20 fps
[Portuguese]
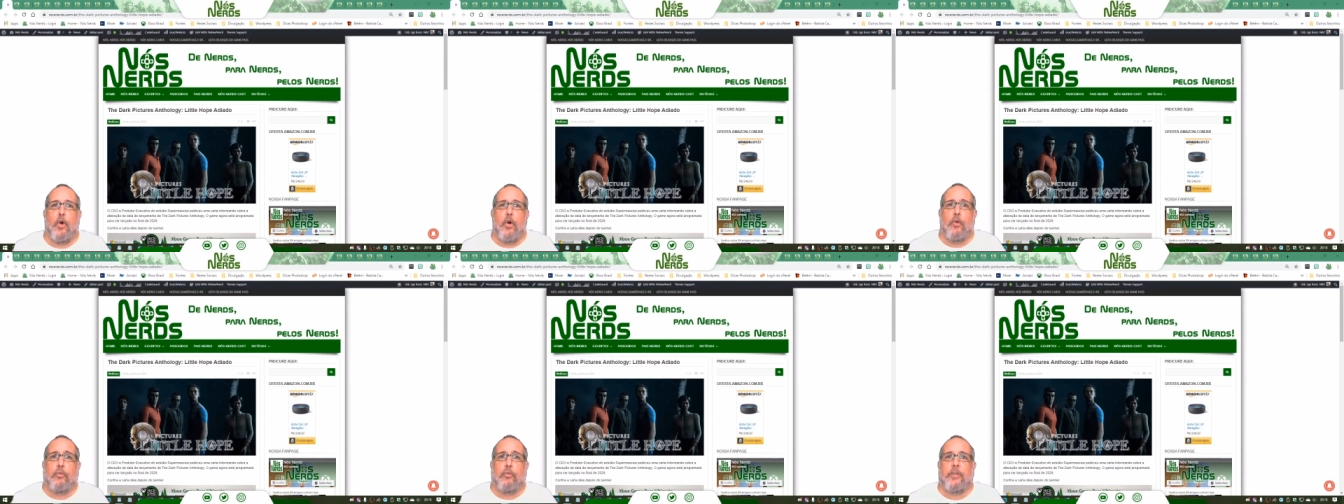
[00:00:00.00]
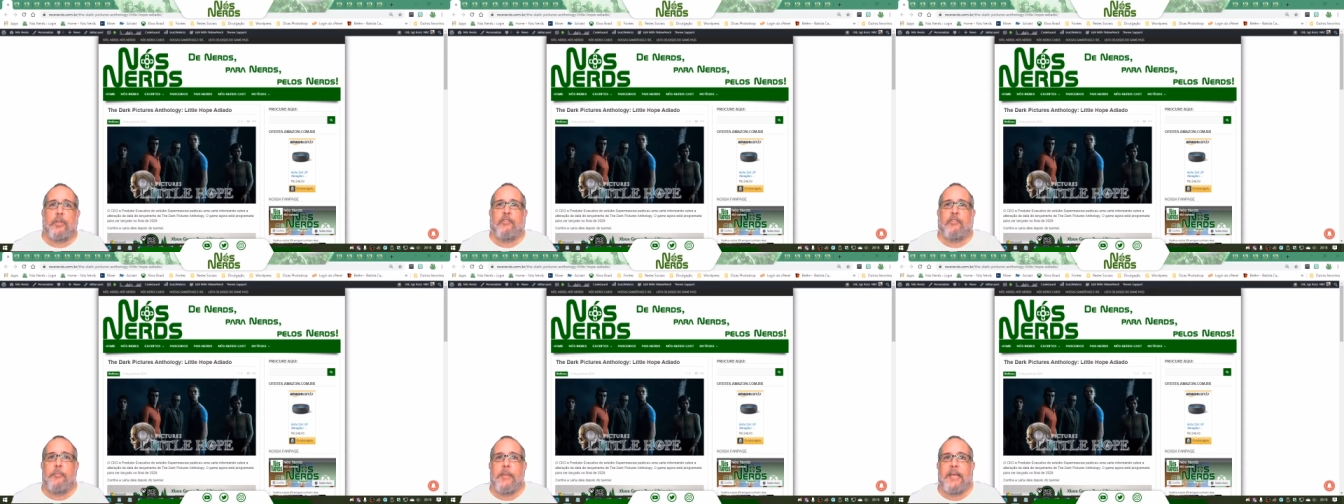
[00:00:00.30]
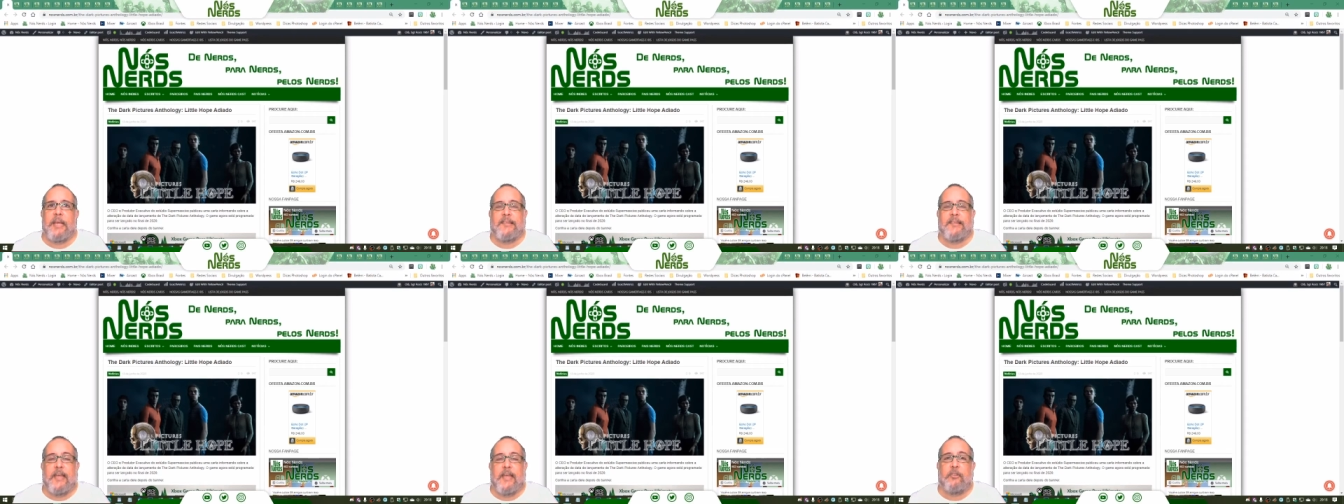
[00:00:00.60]

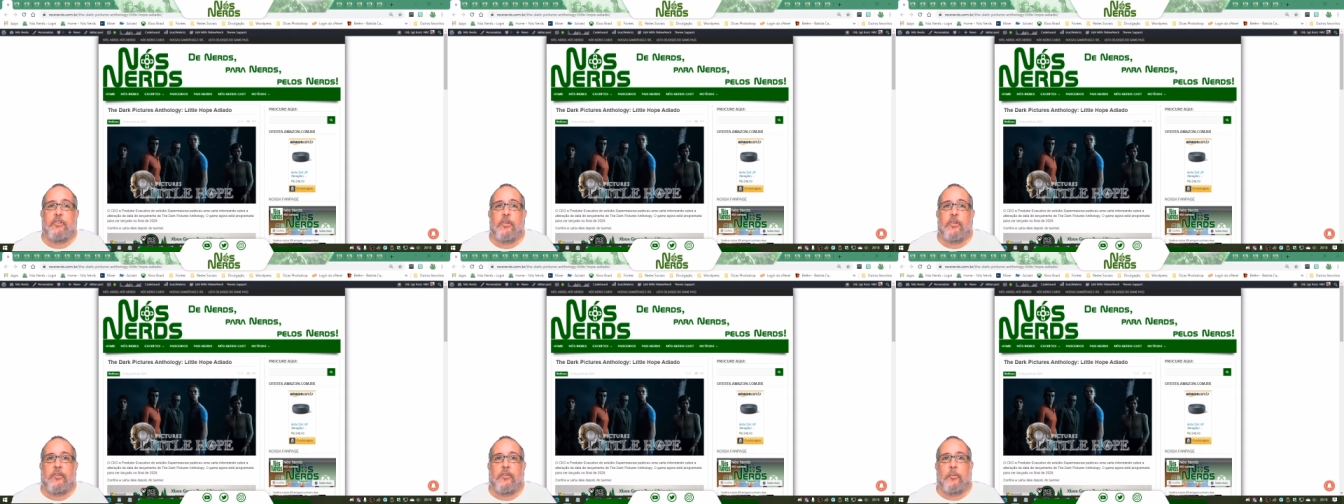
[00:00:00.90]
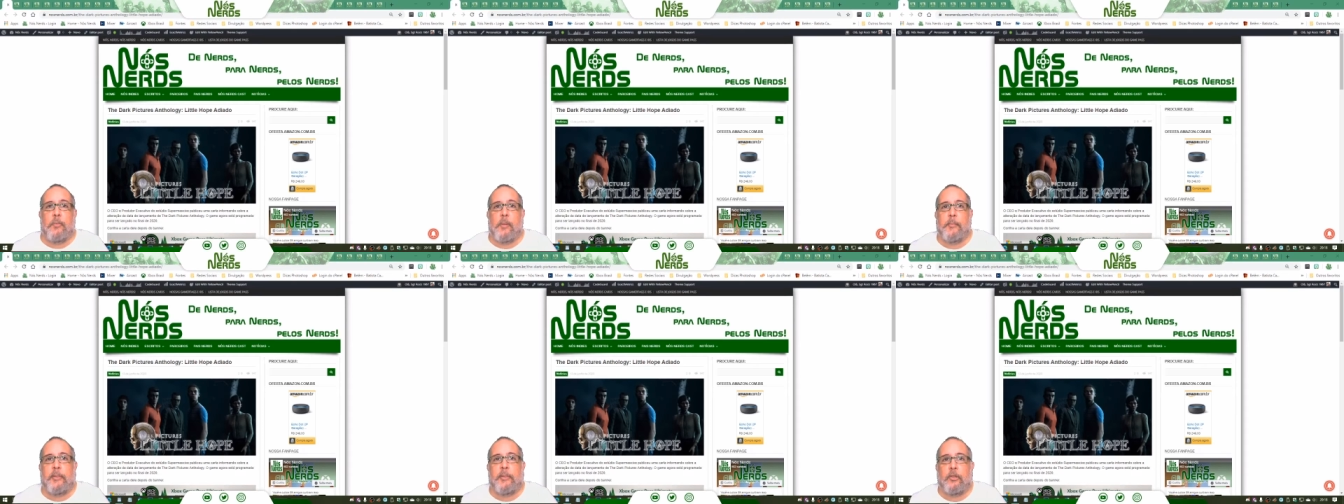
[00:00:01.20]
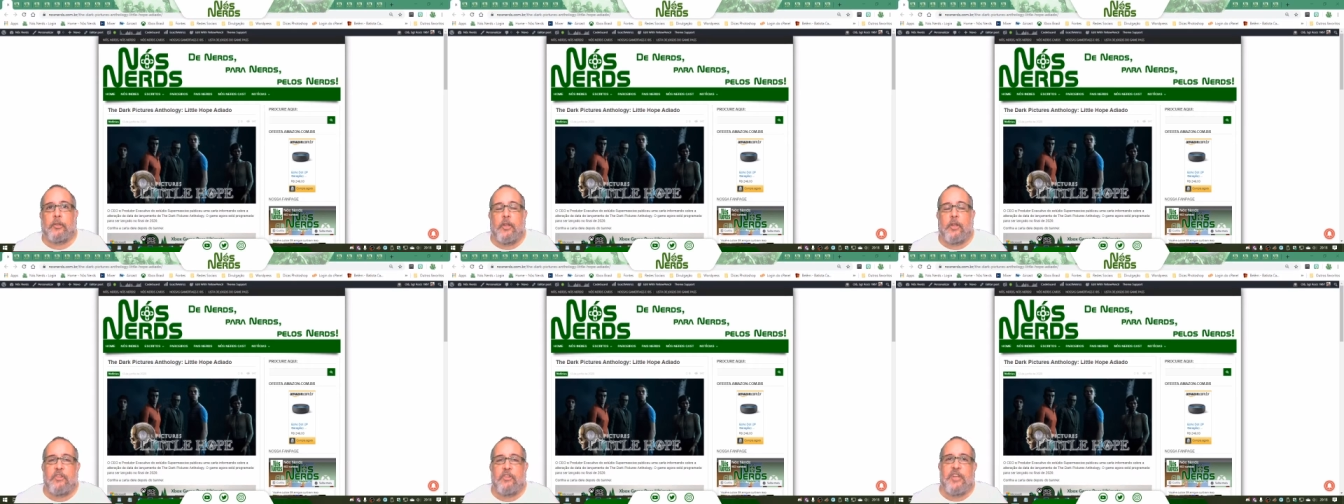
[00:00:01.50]
1967, esse é o
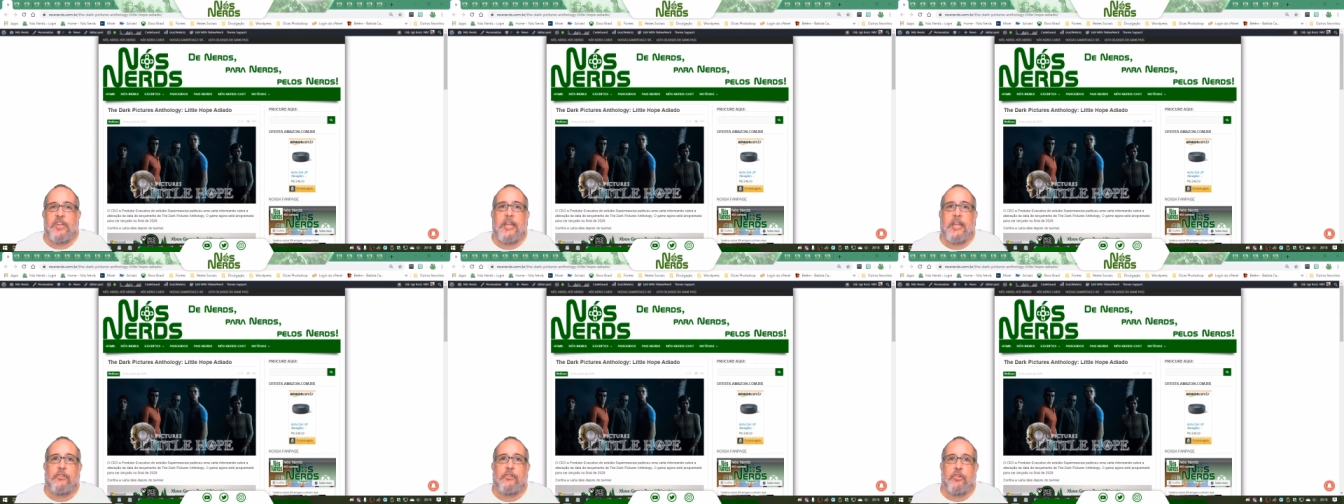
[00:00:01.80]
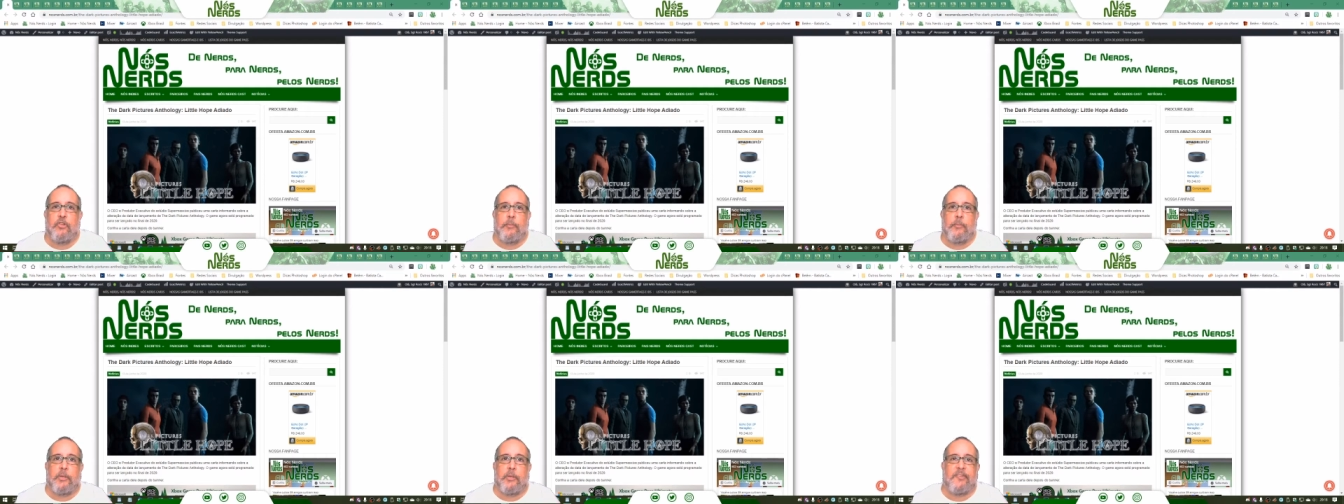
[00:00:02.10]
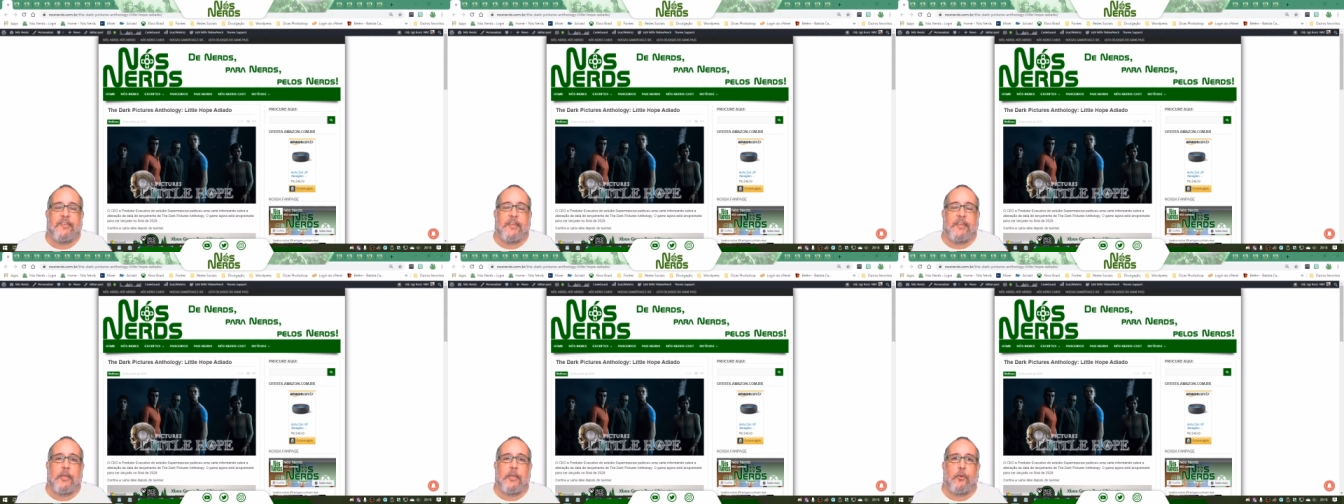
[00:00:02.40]
momento Nós Nerds número
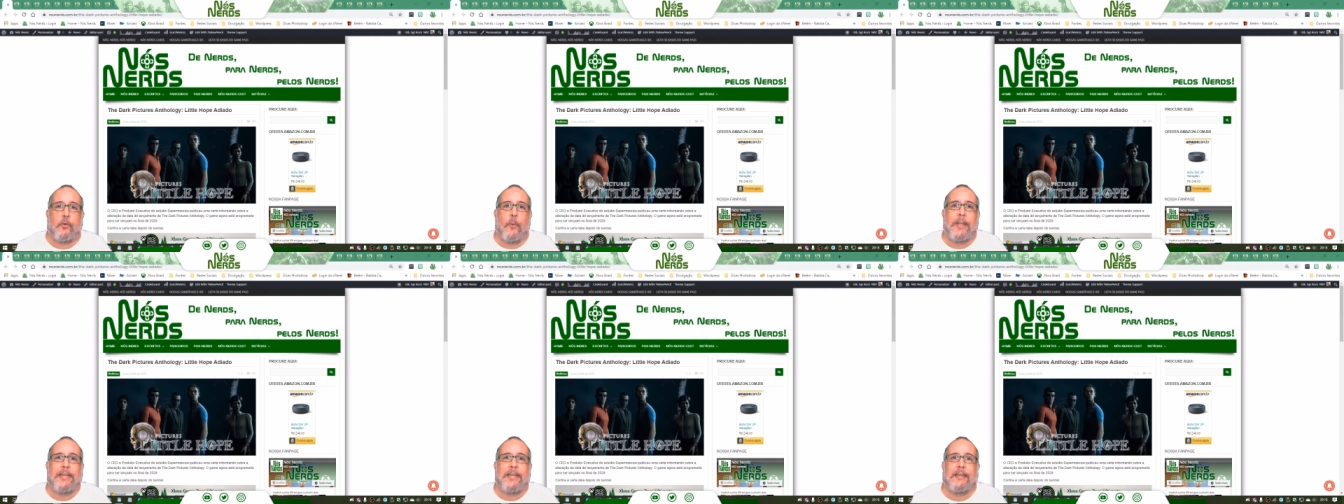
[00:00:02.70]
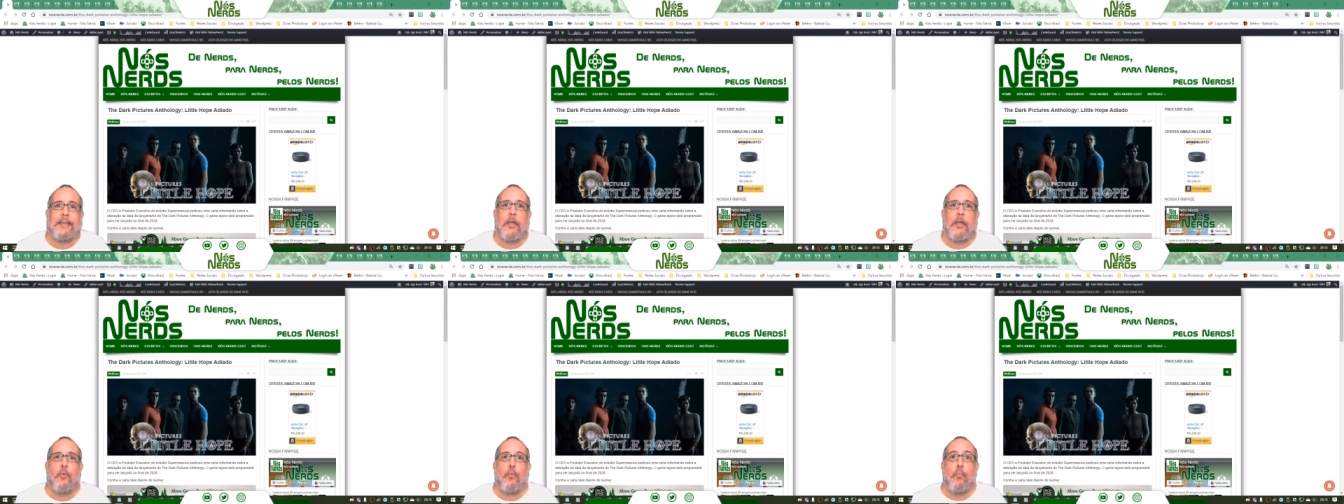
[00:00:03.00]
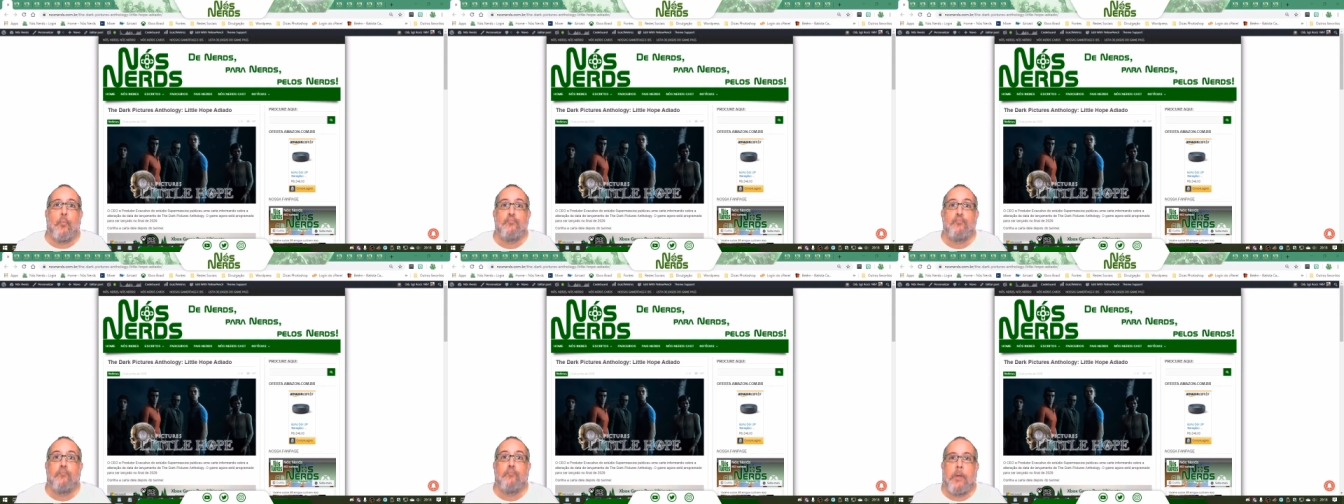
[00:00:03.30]

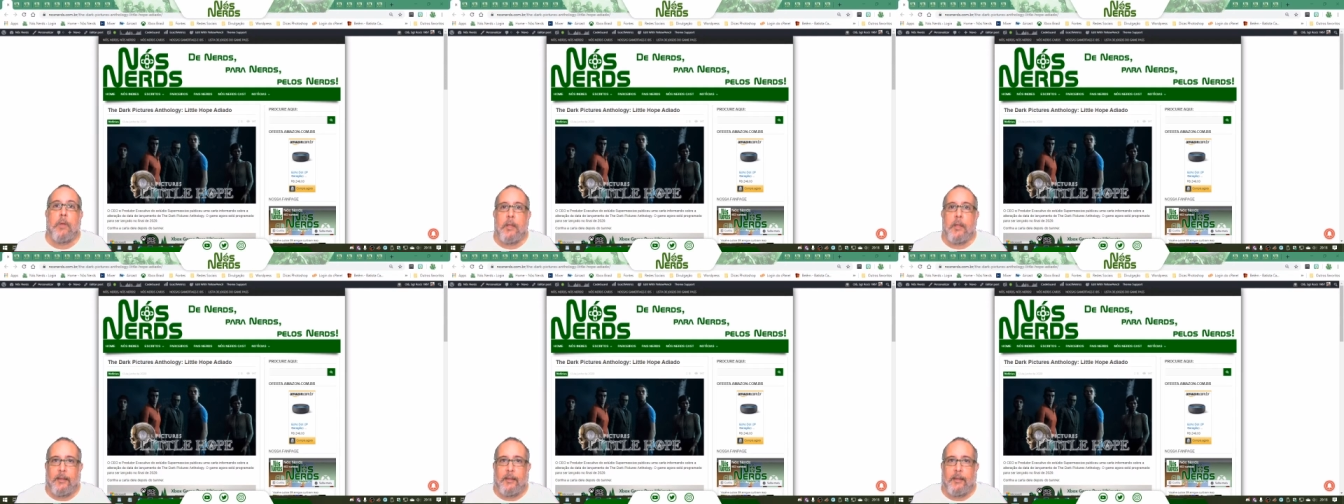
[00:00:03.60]
51.